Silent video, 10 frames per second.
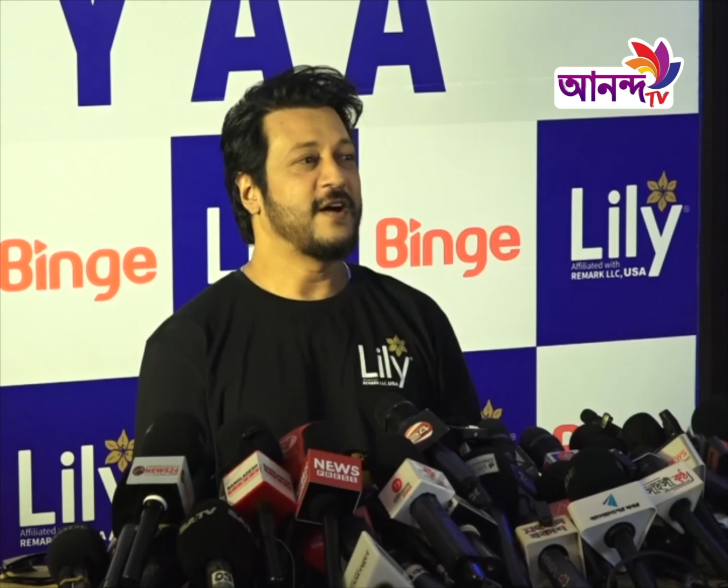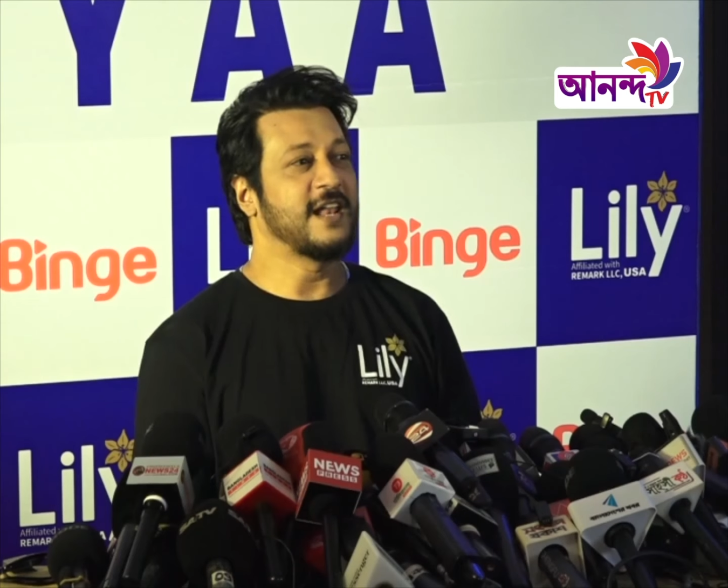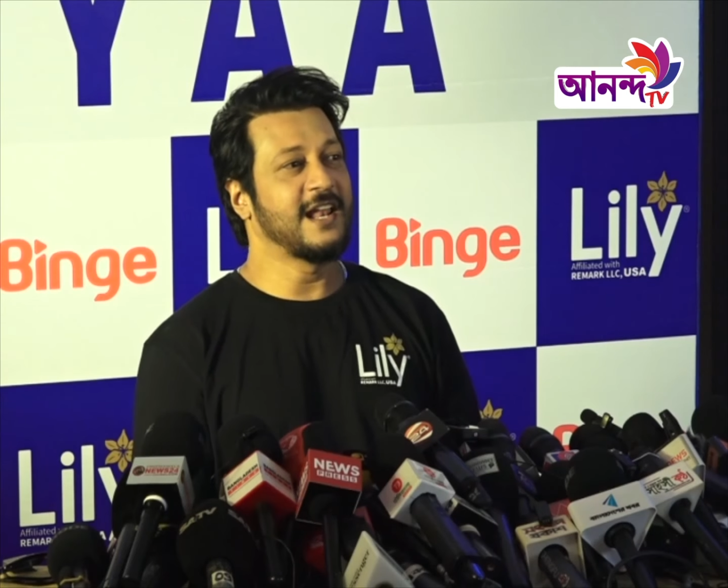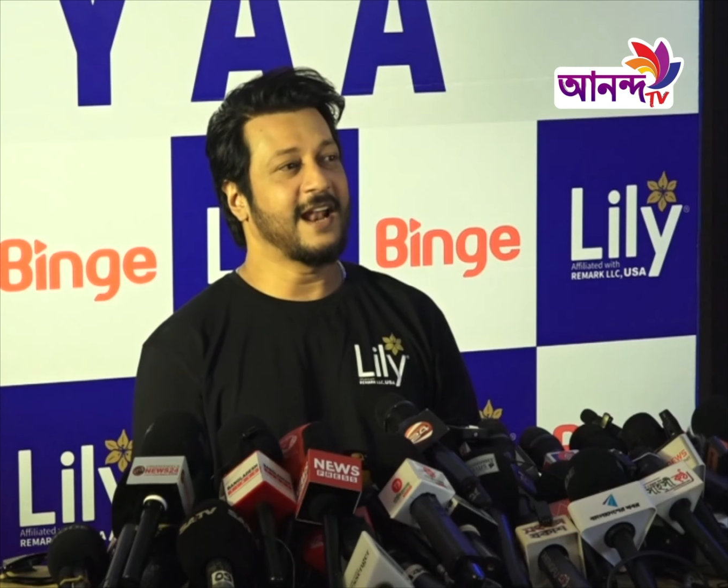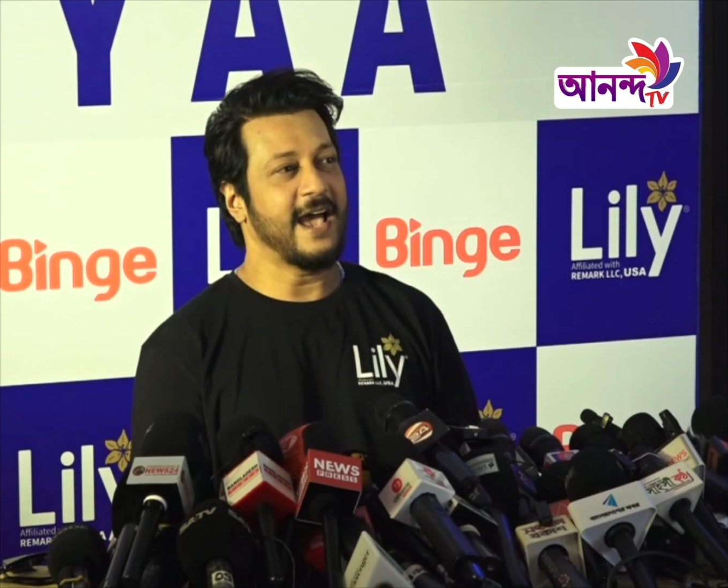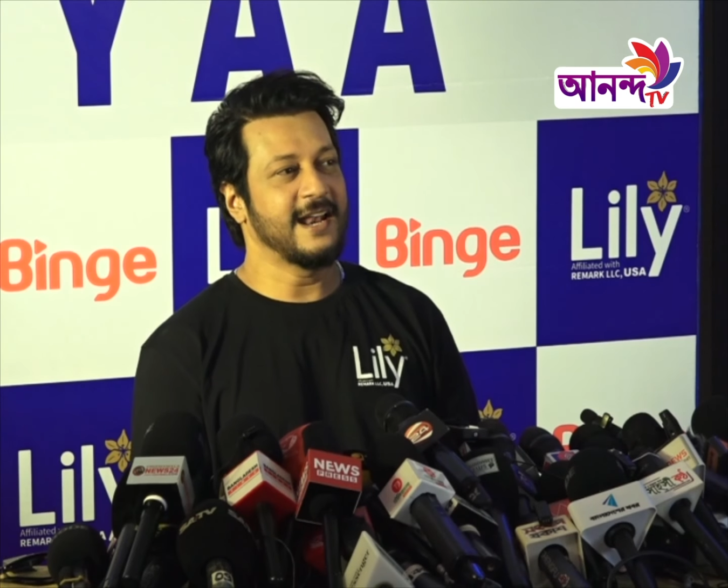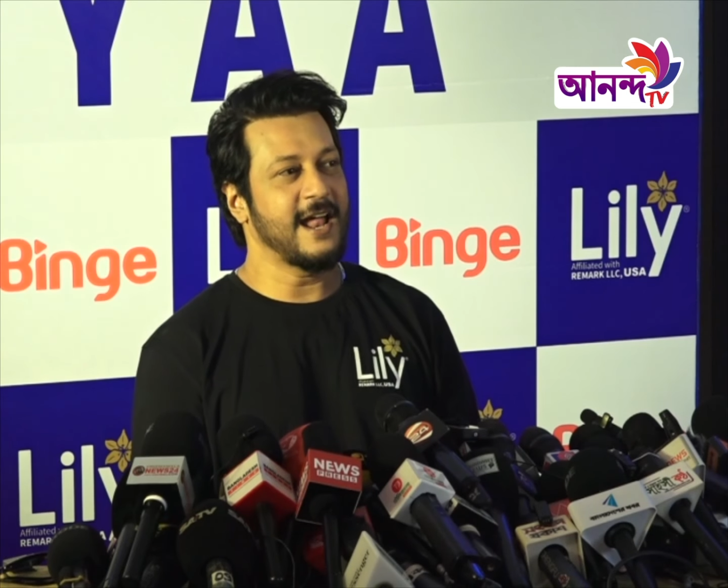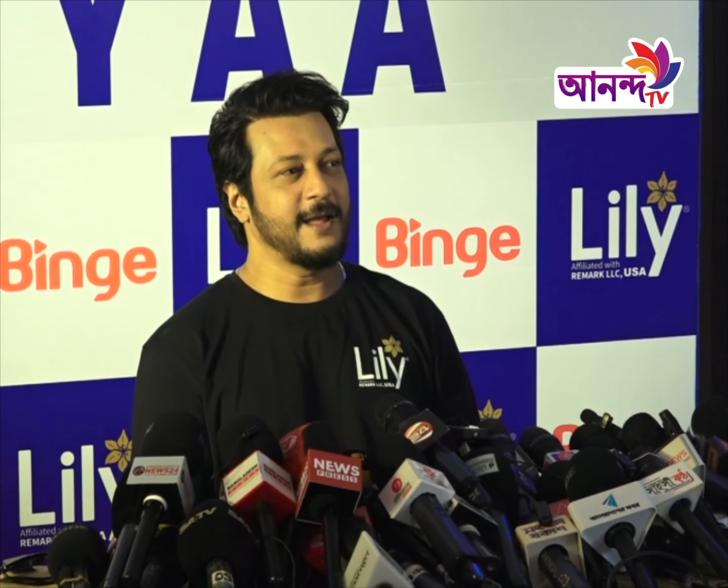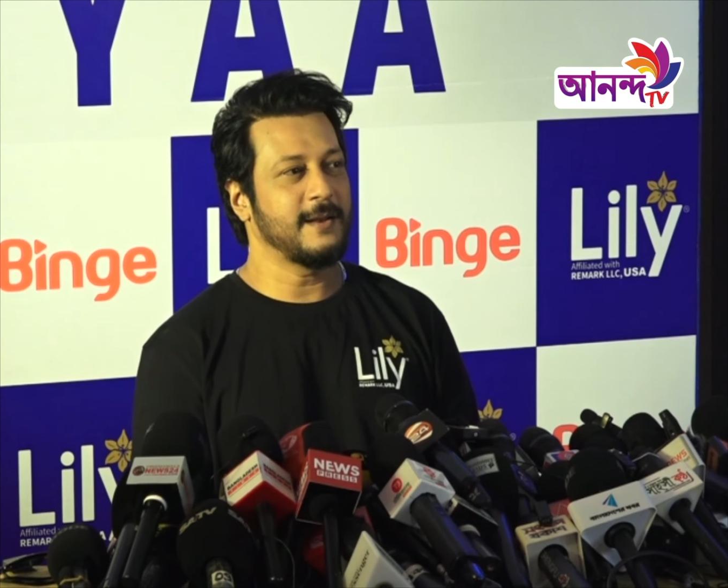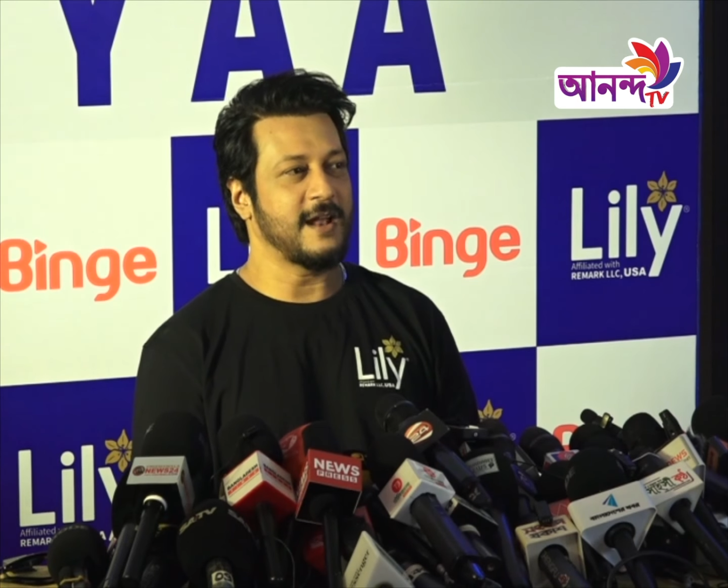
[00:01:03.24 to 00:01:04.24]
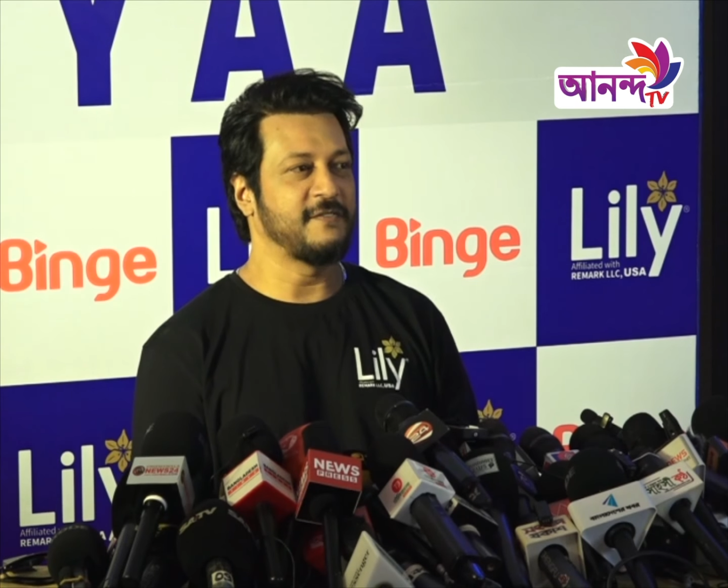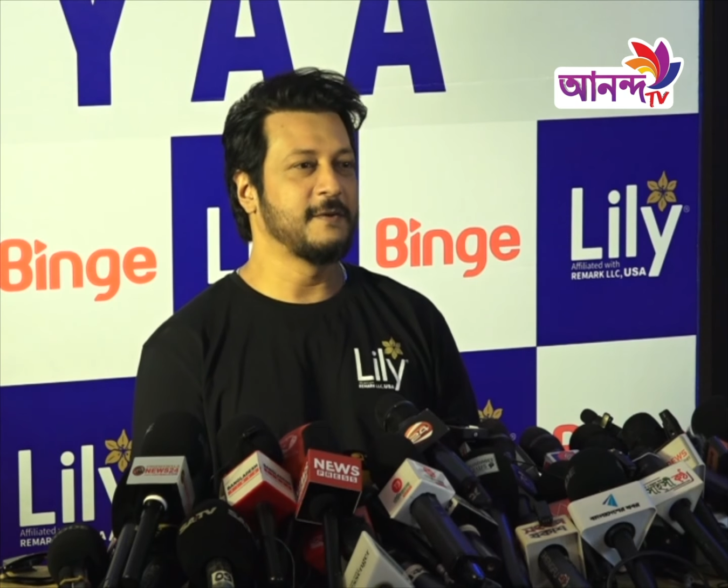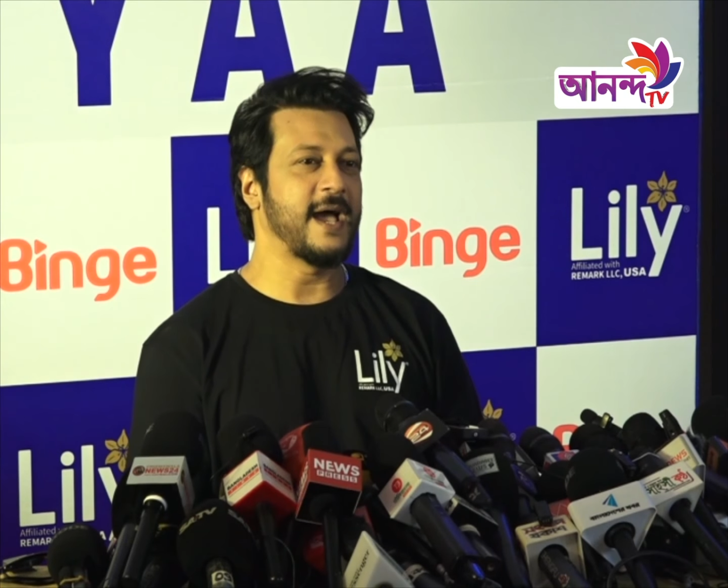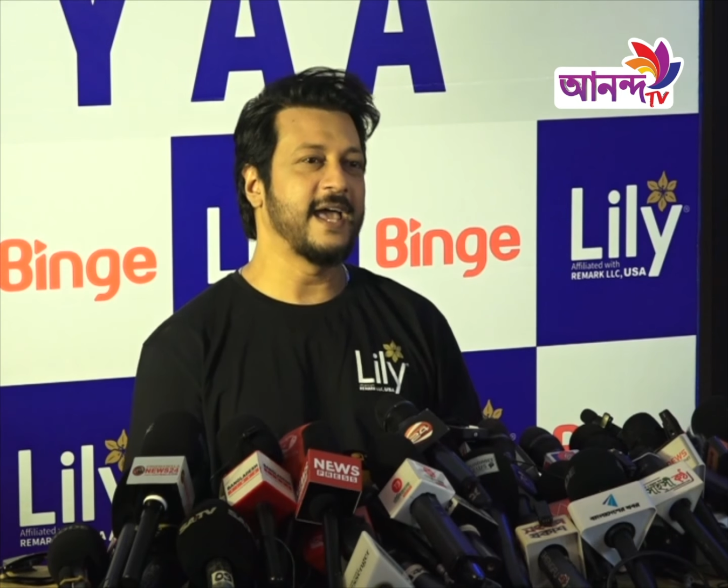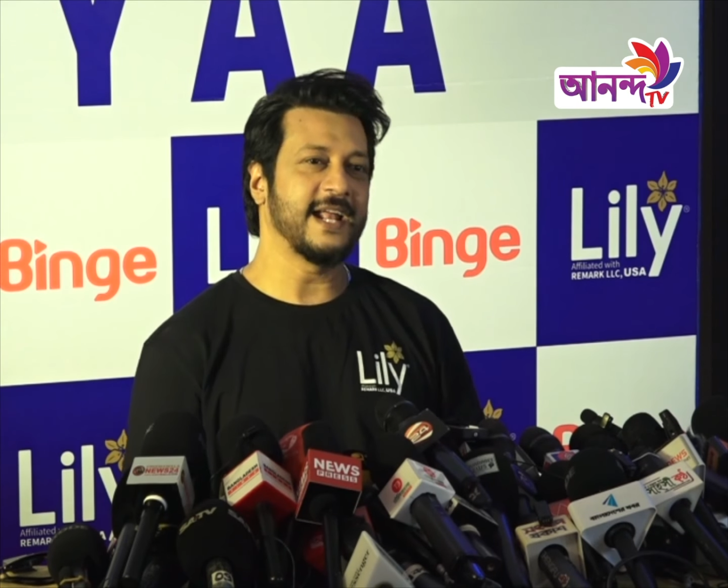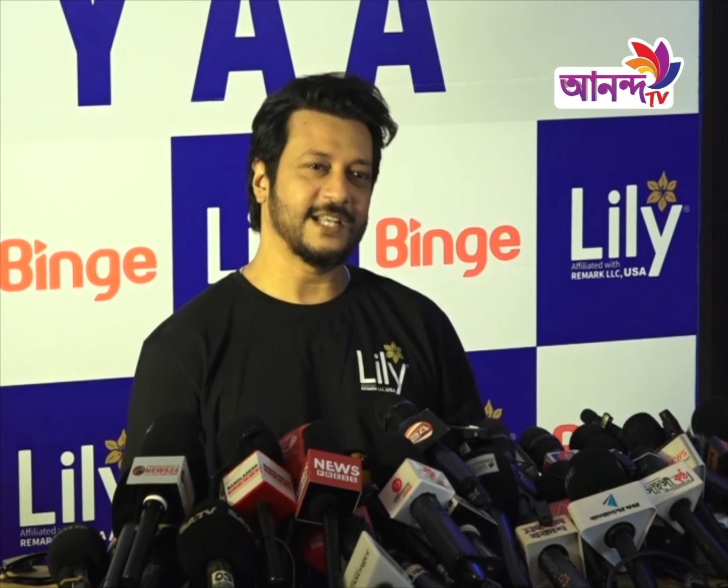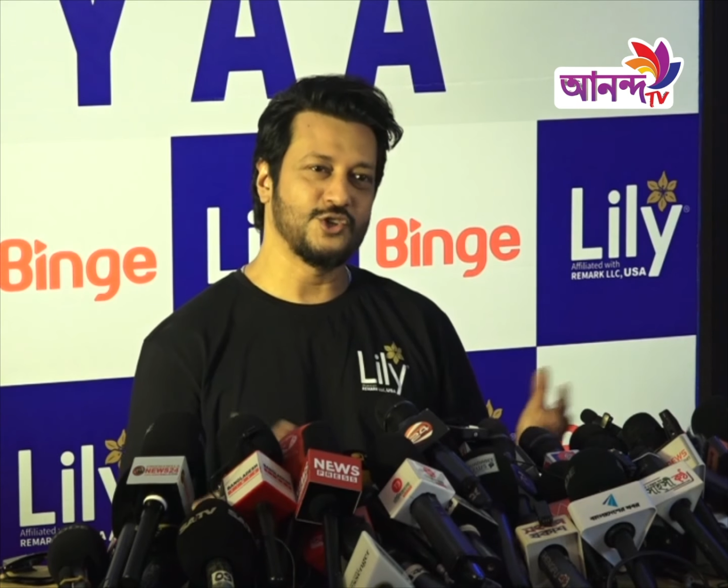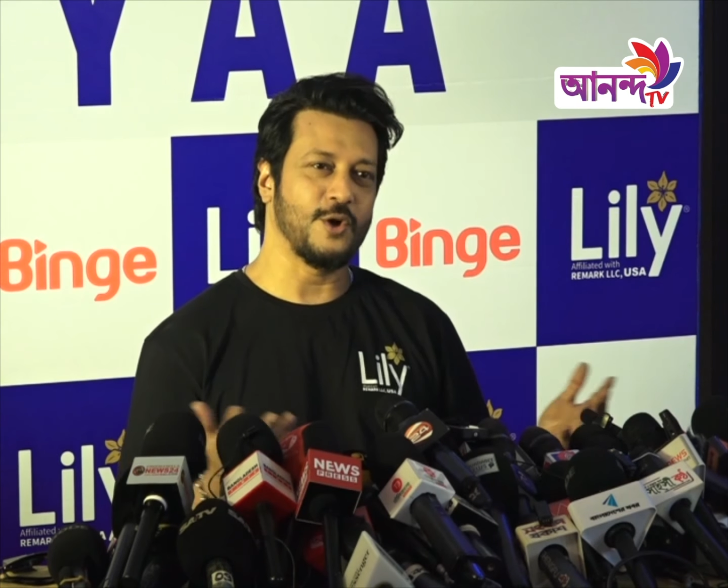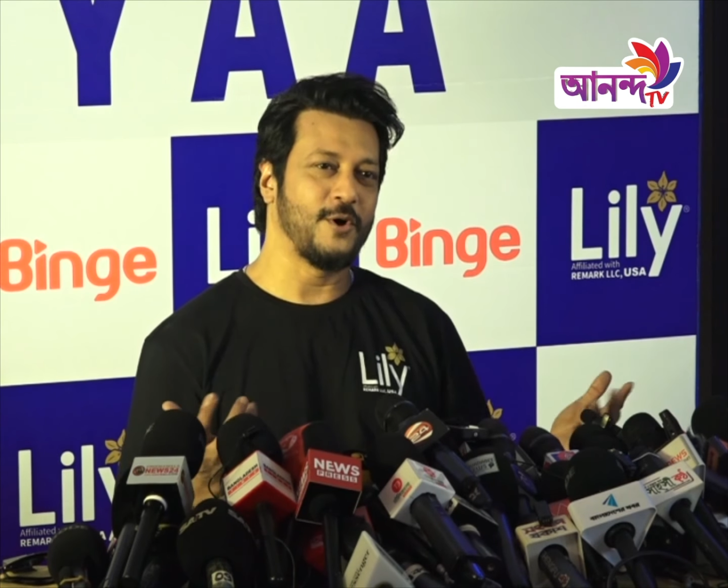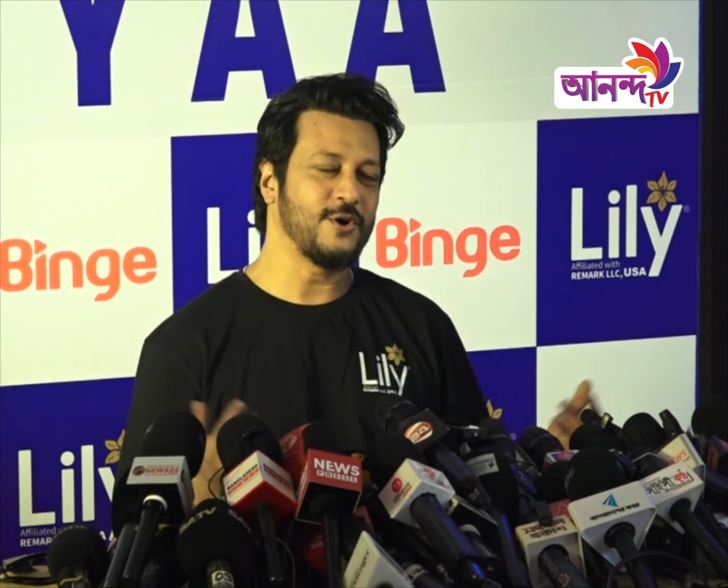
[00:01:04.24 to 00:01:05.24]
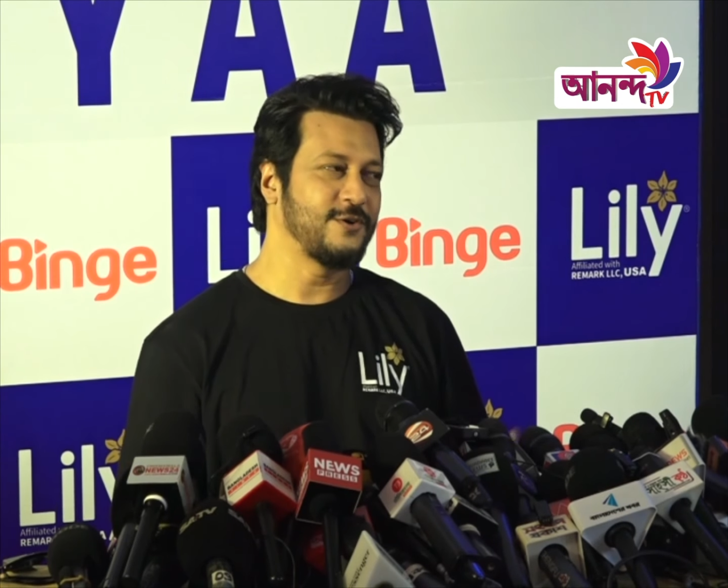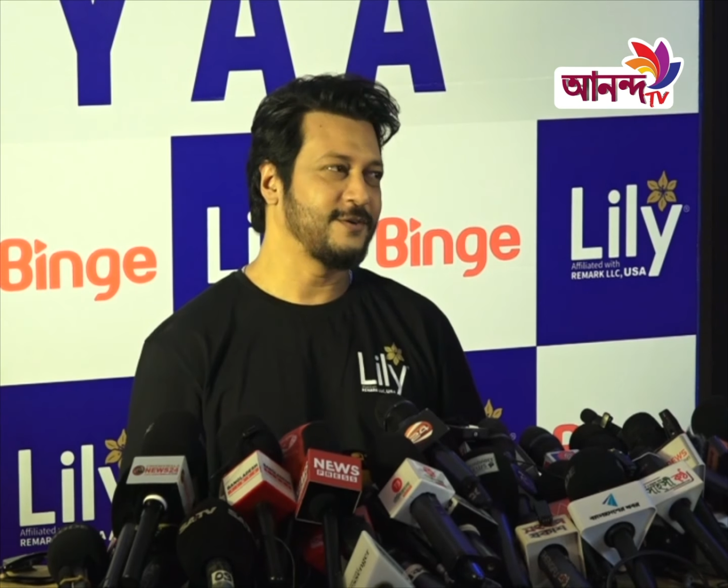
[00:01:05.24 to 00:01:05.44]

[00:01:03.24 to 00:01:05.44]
ফাইনালি রাহেন রায় রাফি ভাইয়ের একটা চমক